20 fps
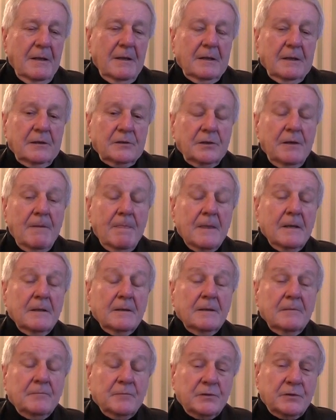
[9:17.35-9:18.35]
Także
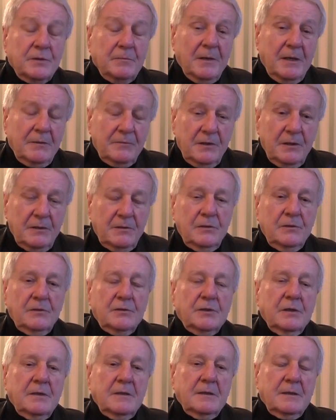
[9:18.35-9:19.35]
trzeba wiedzieć,
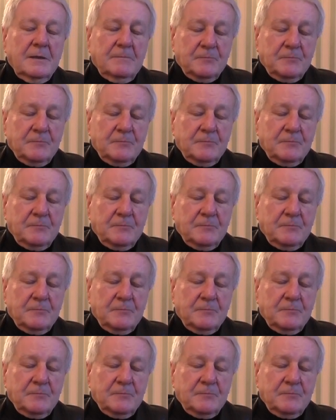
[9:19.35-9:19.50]
że